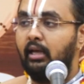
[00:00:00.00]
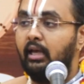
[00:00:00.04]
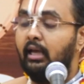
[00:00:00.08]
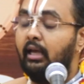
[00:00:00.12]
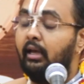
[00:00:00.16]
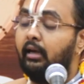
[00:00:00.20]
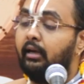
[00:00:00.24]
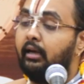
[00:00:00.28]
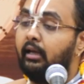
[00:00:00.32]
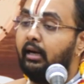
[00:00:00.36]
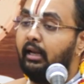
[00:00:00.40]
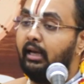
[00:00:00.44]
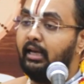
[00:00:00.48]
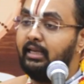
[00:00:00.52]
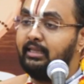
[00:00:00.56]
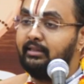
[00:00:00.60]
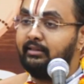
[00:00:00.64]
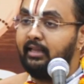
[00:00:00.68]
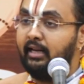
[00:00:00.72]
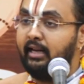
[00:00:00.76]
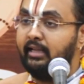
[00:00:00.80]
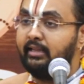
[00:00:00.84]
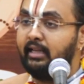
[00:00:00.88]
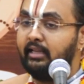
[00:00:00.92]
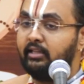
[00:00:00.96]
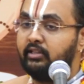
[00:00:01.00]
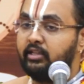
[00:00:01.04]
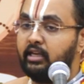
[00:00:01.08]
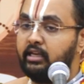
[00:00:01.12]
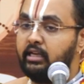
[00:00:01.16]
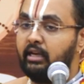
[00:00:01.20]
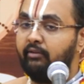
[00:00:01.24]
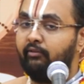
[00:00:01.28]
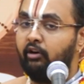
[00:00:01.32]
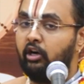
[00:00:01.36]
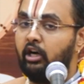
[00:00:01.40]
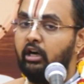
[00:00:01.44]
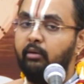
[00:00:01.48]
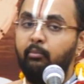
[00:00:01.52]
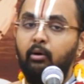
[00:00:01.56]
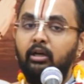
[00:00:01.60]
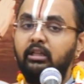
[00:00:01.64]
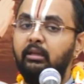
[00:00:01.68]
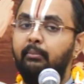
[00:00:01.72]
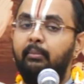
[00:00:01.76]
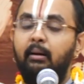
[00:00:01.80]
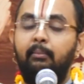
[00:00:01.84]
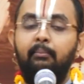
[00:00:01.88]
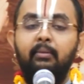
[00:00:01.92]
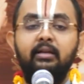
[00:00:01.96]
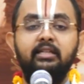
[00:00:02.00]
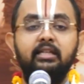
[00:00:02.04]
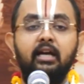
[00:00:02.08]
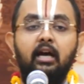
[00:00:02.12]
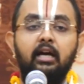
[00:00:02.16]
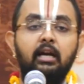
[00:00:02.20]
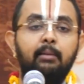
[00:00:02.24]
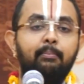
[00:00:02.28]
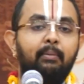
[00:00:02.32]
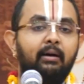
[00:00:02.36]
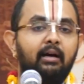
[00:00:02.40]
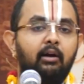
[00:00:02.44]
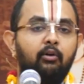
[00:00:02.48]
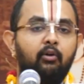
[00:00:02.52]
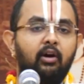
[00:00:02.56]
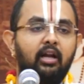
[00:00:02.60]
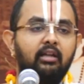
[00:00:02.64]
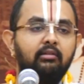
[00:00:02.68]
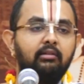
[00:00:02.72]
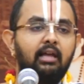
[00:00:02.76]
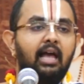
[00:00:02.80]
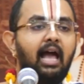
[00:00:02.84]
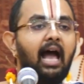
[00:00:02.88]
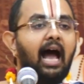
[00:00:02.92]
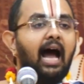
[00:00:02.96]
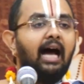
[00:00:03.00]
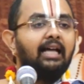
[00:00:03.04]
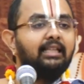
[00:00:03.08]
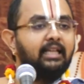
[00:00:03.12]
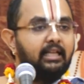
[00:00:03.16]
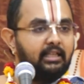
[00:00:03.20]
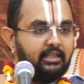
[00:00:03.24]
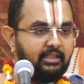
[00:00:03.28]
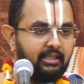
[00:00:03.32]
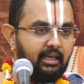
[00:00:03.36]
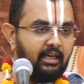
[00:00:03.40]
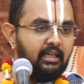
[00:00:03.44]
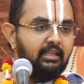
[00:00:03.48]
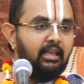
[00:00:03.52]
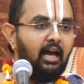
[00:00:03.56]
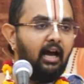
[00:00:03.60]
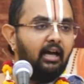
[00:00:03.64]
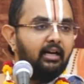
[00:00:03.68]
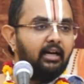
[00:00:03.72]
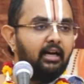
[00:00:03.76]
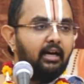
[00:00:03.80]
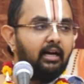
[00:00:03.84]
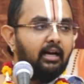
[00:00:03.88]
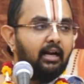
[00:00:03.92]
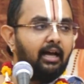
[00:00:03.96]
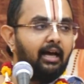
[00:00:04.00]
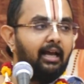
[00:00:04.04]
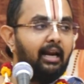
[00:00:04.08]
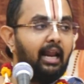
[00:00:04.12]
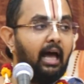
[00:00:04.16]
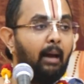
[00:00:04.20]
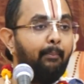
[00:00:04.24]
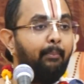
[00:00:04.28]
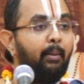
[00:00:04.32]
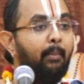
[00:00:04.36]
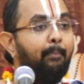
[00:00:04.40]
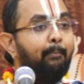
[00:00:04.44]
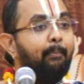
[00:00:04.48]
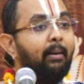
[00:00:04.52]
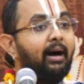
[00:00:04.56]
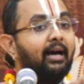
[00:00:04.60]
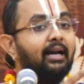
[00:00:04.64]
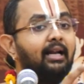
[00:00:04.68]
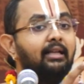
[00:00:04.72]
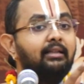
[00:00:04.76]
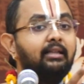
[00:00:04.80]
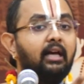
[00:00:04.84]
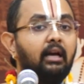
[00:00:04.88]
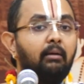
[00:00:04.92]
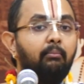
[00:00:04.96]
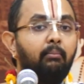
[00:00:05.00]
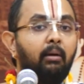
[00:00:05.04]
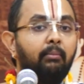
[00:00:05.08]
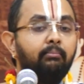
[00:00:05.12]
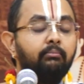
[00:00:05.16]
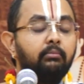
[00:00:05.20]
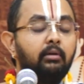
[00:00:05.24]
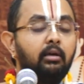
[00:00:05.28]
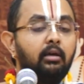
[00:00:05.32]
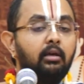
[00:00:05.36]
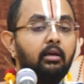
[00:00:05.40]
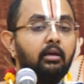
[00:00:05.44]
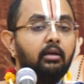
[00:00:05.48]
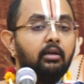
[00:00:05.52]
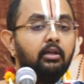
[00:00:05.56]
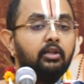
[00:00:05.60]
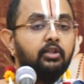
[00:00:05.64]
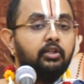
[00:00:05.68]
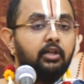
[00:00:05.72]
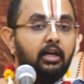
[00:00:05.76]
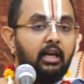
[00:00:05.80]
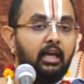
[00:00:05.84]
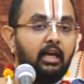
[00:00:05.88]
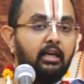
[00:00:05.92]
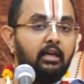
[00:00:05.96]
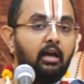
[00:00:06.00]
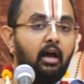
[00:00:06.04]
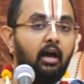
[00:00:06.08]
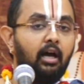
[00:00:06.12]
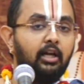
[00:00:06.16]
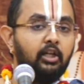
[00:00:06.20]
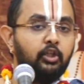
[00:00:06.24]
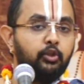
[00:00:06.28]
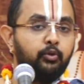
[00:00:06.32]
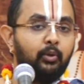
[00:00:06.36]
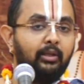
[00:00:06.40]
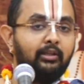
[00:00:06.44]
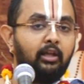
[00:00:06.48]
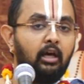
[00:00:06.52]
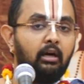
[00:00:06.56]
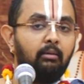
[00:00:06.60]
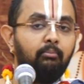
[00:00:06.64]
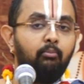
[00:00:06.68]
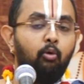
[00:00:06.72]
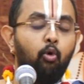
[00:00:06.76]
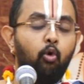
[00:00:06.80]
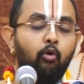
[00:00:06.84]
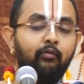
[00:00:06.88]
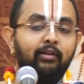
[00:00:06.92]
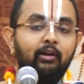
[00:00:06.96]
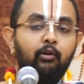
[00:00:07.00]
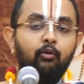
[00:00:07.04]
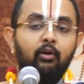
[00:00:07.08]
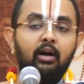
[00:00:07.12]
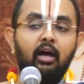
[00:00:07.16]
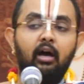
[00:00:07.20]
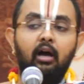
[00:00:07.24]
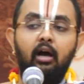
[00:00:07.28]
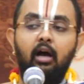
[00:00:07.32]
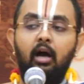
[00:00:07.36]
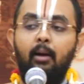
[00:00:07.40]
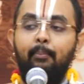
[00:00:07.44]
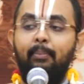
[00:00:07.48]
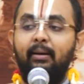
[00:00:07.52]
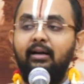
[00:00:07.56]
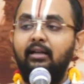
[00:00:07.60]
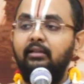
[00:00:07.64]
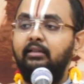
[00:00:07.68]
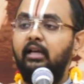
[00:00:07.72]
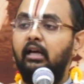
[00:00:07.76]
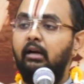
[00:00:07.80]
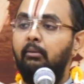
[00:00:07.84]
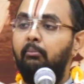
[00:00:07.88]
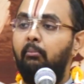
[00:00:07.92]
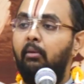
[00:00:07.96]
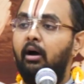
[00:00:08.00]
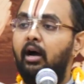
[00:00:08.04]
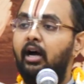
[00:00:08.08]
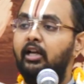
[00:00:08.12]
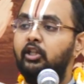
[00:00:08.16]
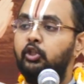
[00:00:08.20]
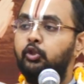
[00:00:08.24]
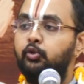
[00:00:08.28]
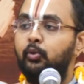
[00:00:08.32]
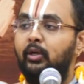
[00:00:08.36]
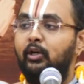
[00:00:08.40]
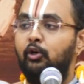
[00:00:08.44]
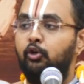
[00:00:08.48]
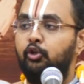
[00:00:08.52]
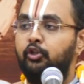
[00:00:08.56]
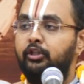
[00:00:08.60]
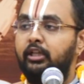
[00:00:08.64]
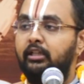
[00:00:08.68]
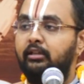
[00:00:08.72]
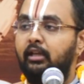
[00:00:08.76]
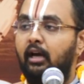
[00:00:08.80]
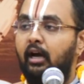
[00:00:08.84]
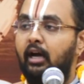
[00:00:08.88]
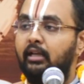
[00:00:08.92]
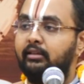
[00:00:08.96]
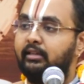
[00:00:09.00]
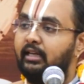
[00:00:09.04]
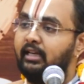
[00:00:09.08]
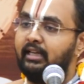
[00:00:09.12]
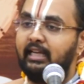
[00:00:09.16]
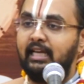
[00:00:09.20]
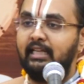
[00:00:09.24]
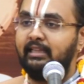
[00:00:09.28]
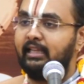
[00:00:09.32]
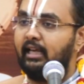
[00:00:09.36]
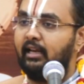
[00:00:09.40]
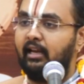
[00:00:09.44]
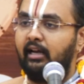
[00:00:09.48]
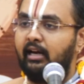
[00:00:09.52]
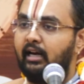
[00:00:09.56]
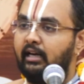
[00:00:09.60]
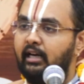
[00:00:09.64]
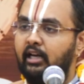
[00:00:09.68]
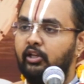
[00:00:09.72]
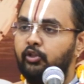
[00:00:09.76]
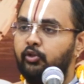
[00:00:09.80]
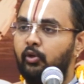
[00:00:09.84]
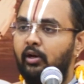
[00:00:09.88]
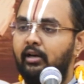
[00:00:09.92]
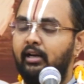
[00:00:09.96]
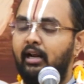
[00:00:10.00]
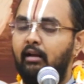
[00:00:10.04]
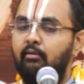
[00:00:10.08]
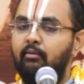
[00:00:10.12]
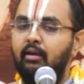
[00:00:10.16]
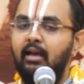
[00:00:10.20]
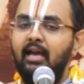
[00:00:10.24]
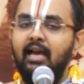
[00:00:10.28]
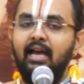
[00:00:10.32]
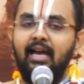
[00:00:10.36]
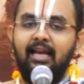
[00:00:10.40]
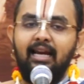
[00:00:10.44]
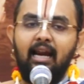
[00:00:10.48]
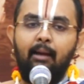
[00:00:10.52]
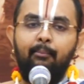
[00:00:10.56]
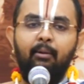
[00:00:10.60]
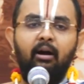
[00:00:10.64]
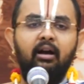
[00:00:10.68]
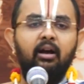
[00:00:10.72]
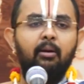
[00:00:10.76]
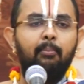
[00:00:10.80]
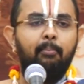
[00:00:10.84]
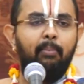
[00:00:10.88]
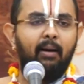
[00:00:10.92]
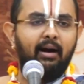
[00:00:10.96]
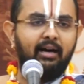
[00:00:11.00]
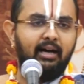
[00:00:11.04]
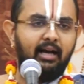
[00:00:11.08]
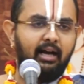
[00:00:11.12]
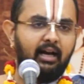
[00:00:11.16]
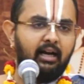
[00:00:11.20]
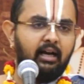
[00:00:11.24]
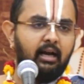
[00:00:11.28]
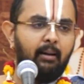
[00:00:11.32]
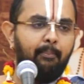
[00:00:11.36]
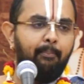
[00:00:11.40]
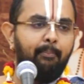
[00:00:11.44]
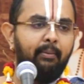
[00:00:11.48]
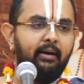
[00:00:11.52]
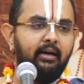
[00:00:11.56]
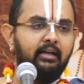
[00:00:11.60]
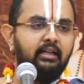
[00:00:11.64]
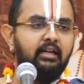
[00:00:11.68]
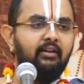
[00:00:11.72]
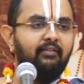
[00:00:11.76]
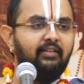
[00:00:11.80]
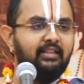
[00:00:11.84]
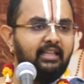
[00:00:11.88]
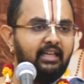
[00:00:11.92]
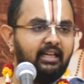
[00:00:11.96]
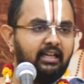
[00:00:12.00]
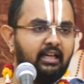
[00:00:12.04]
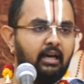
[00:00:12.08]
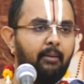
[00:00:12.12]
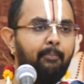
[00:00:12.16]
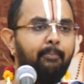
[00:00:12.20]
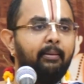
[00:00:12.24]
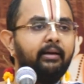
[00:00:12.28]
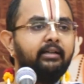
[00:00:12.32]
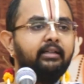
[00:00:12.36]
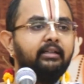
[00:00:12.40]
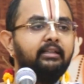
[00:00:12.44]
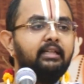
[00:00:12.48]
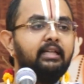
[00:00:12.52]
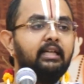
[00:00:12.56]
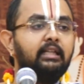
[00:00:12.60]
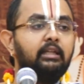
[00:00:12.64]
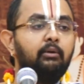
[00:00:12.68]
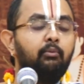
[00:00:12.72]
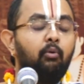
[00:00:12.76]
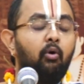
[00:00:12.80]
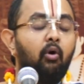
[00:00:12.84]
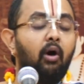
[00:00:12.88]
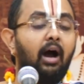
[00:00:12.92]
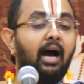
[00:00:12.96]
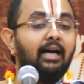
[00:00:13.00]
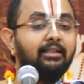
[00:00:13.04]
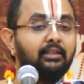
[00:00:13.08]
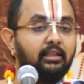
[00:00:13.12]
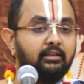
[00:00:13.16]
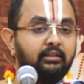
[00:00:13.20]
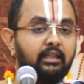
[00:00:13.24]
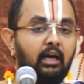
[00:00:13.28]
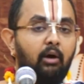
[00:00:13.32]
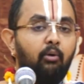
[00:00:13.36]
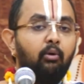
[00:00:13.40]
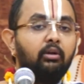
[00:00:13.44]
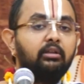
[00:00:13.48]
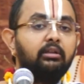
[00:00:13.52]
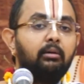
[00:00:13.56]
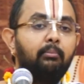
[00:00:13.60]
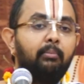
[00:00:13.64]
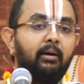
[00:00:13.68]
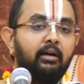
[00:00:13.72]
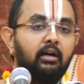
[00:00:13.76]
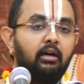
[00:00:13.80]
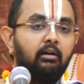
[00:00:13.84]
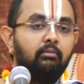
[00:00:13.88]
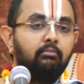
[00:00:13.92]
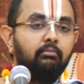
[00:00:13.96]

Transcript: கிரகஸ்தன் எதை செய்ய வேண்டுமோ அதை பிரம்மச்சாரி பண்ணக்கூடாது அதை செய்தான் என்றால் அப்போ பரதர்மம் ஸ்ரேயான் ஸ்வதர்மோ விகுணா பரதர்மாத் ஸ்வனுஷ்டிதாத்னு கீதையில கண்ணன் சொல்ற நமக்கு பழக்கப்பட்டு விதிக்கப்பட்டது எதுவோ அதைத்தான் ஒருத்தன் பண்ணணும்